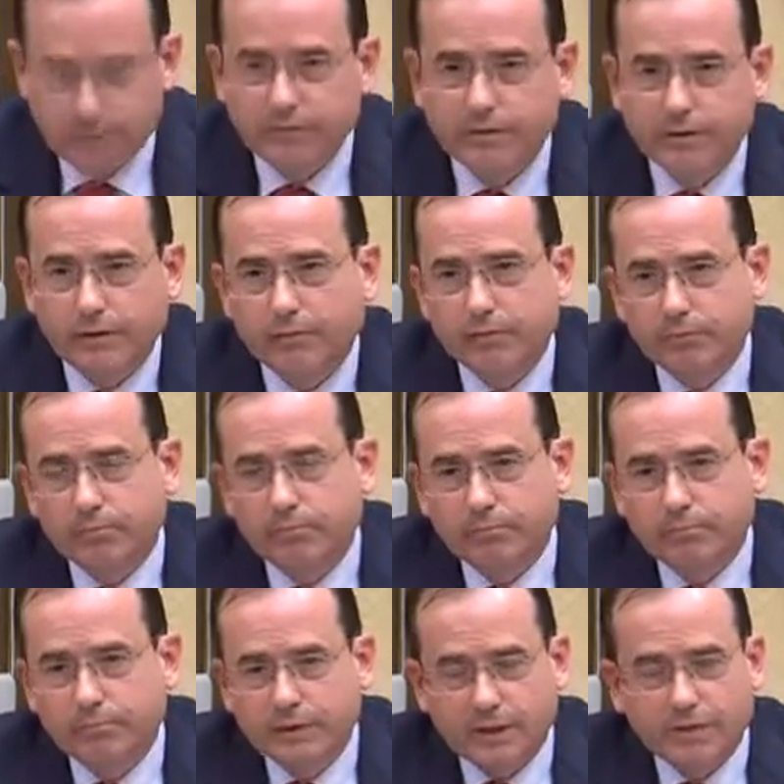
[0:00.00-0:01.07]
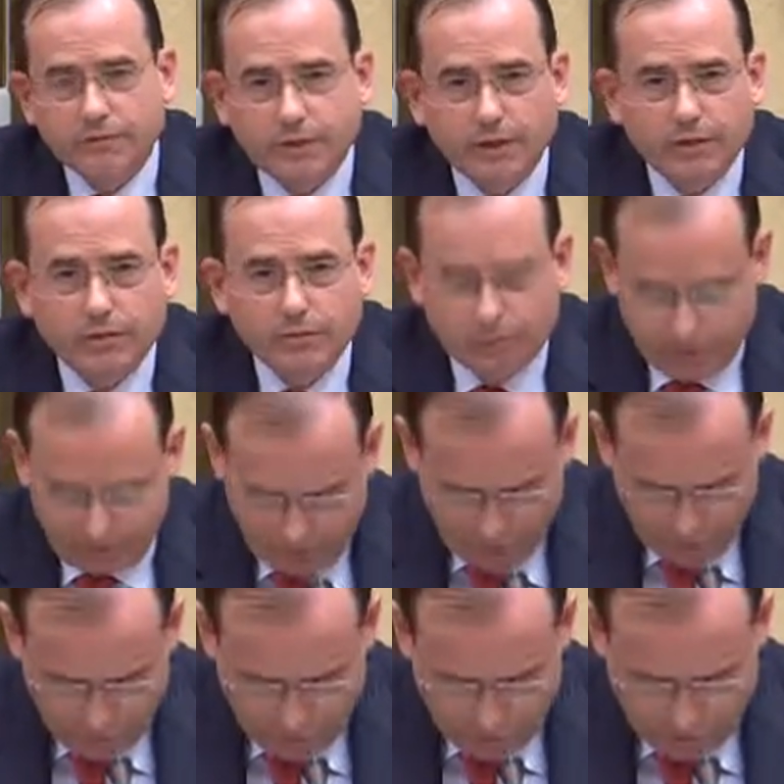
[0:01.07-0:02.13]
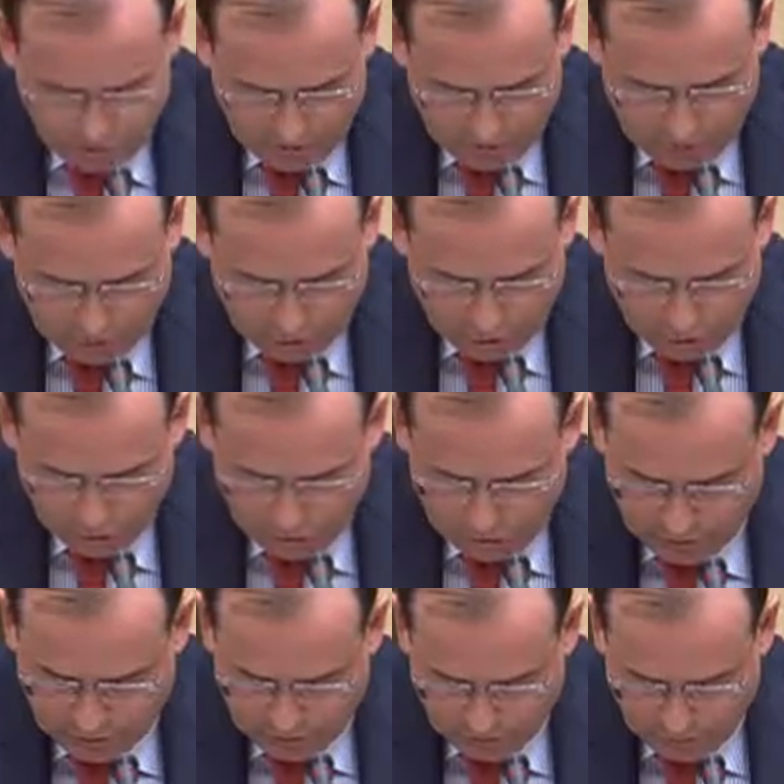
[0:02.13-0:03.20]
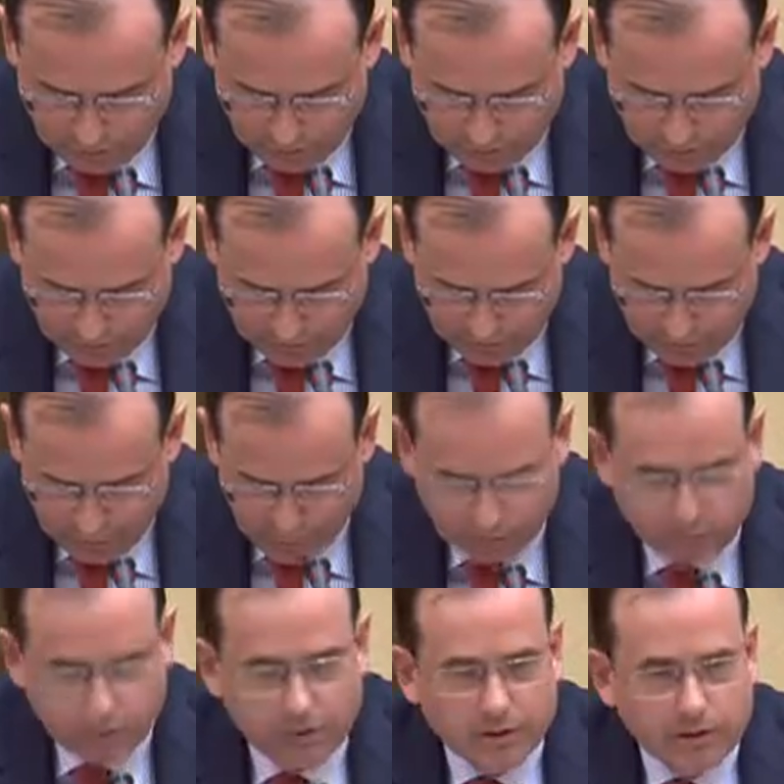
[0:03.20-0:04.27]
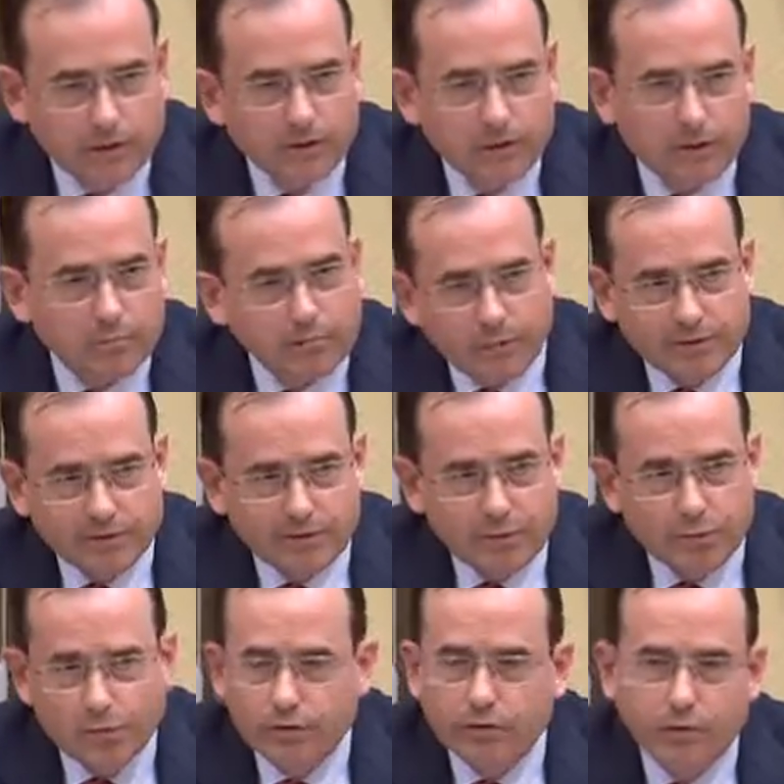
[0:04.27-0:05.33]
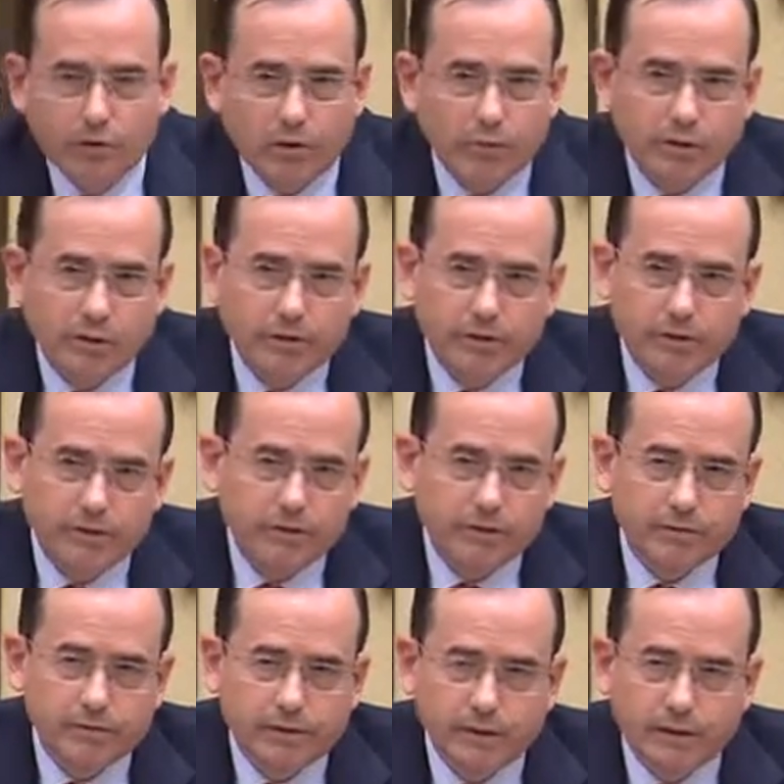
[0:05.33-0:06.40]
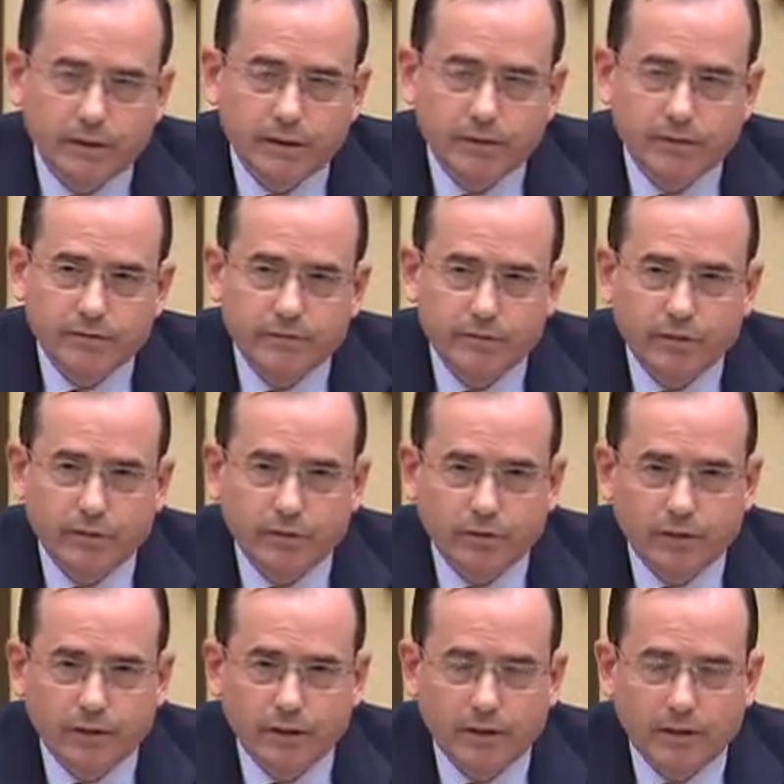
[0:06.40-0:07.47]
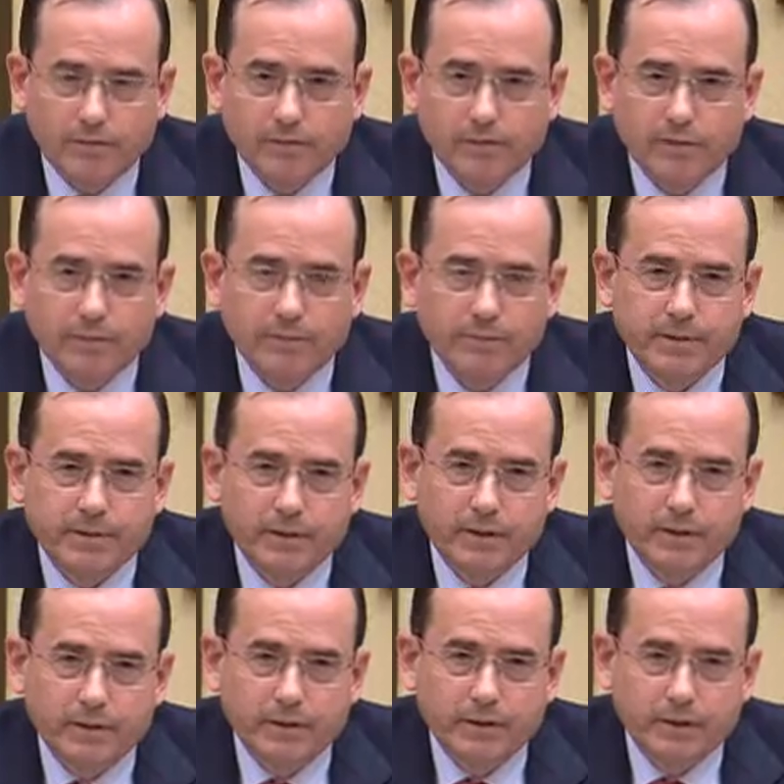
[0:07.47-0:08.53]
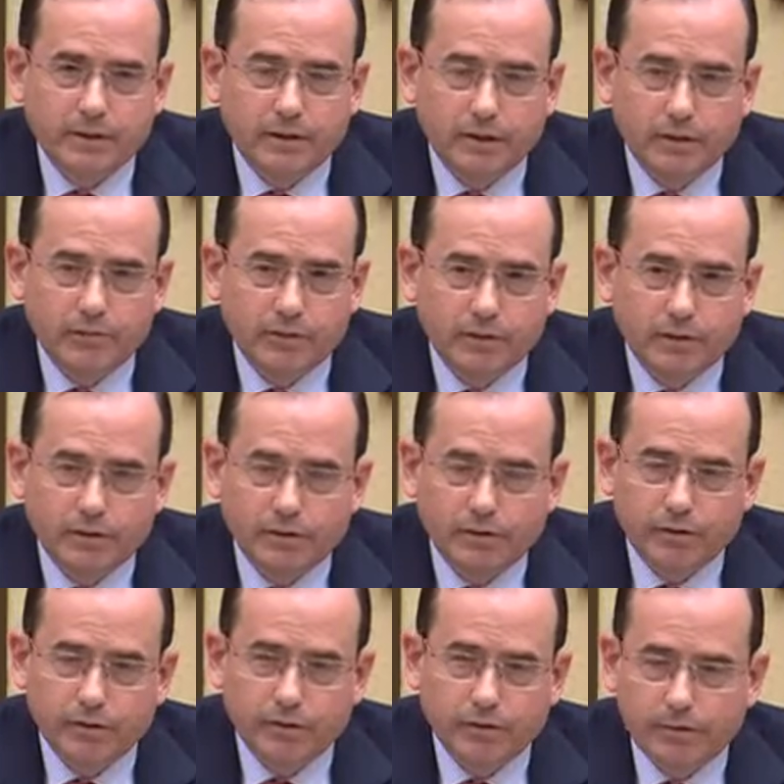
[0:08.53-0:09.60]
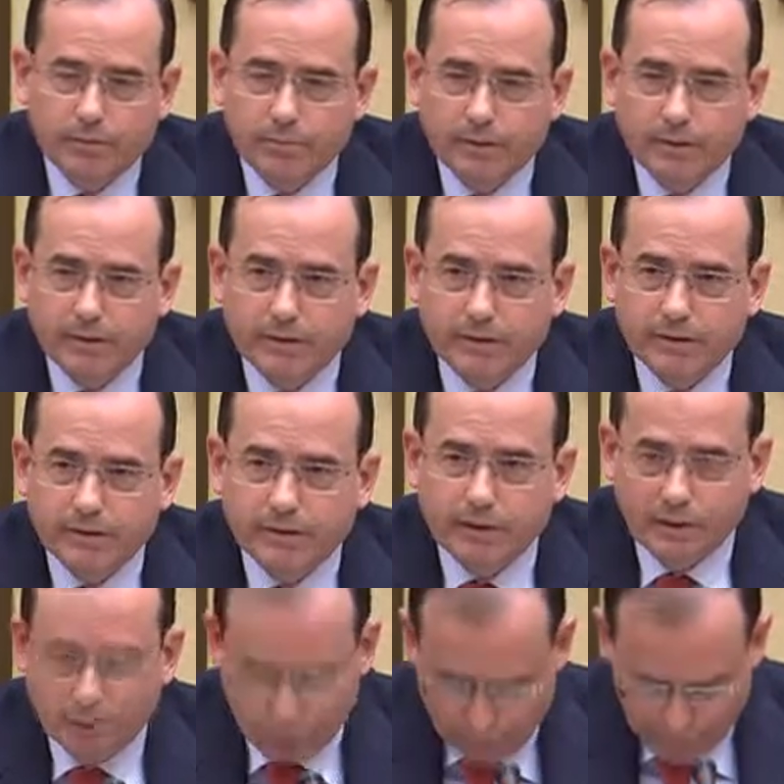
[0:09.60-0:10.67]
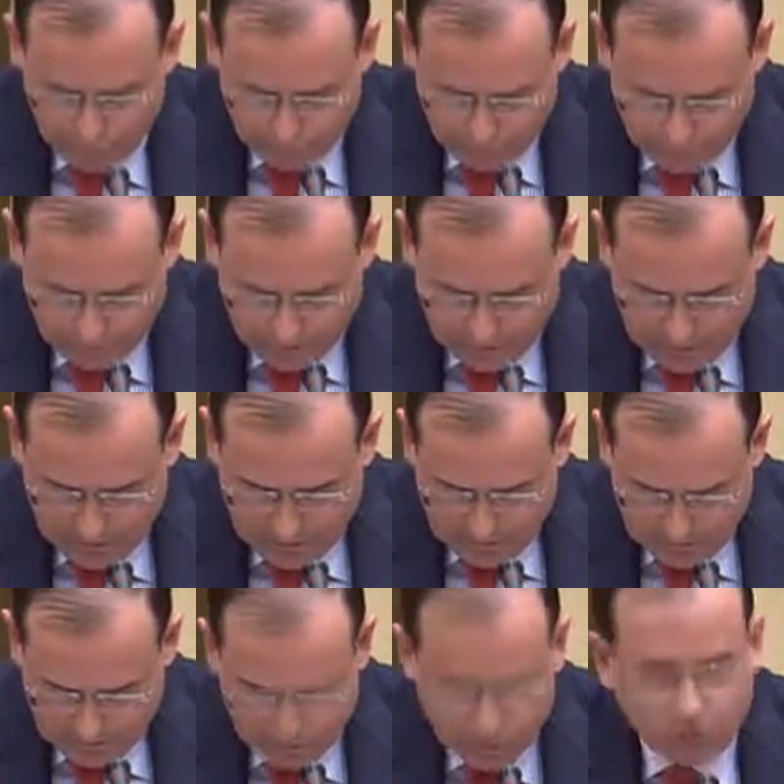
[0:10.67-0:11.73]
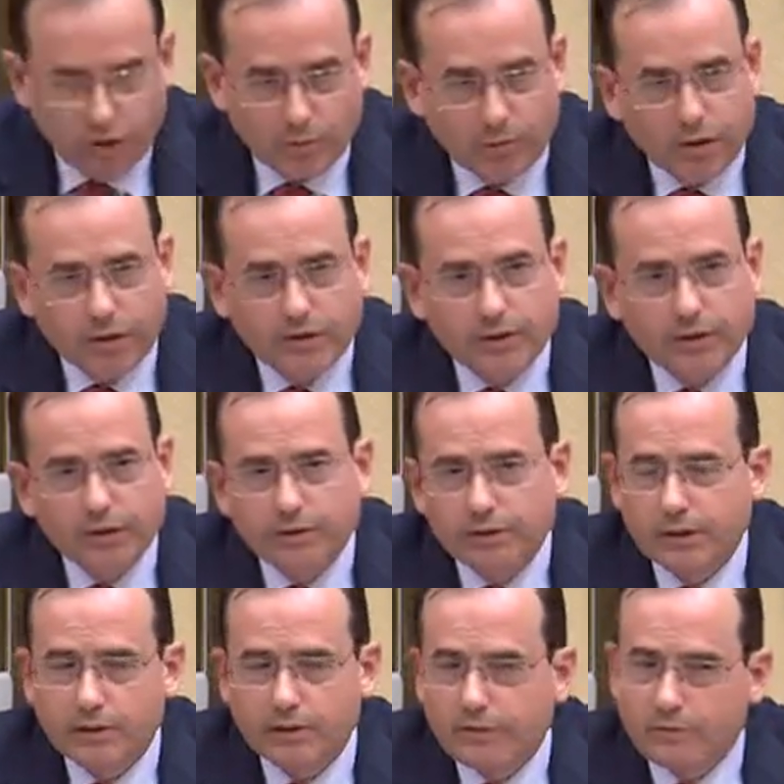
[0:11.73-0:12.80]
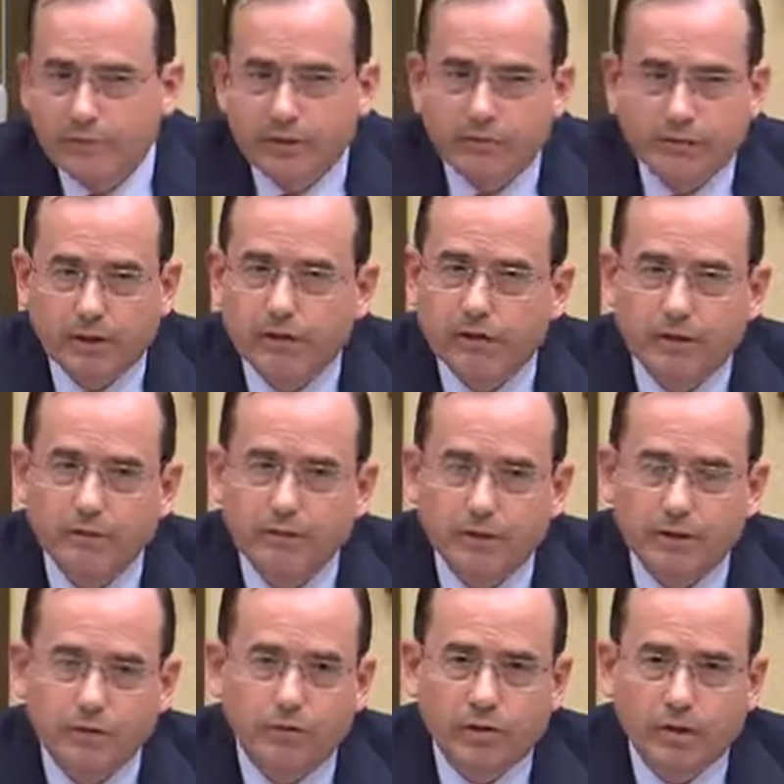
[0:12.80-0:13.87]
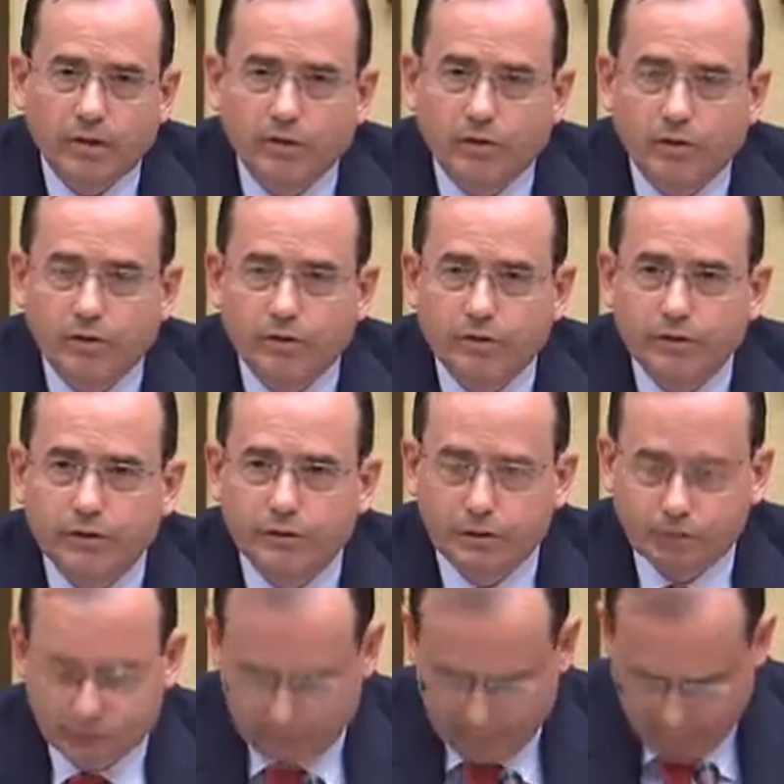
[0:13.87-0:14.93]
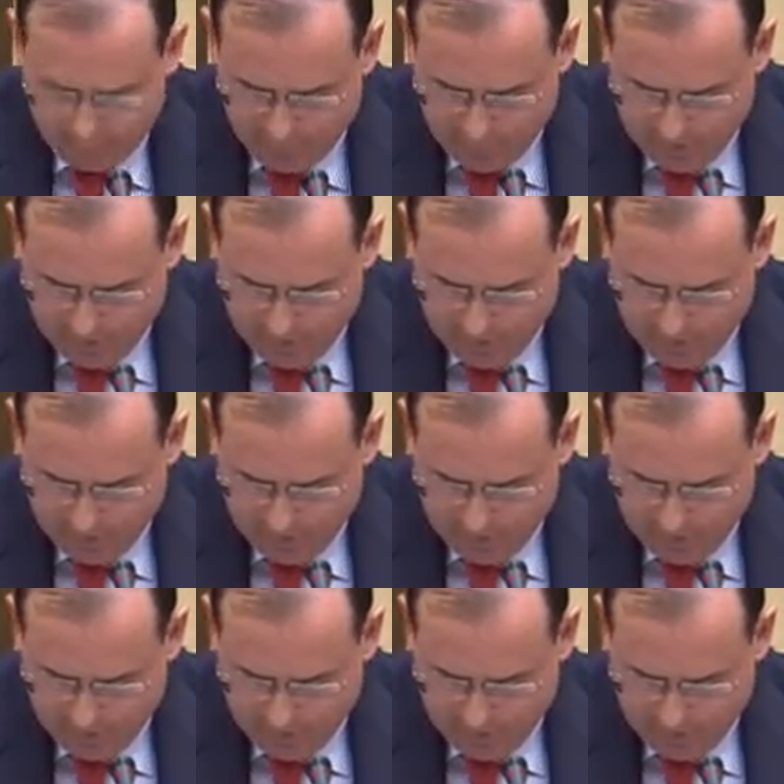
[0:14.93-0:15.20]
se transfiera conocimiento de unas a otros entre los territorios, más acuerdo y colaboración entre sindicales y patronales y asociaciones de padres y de alumnos, más colaboración entre las administraciones territoriales en los centros.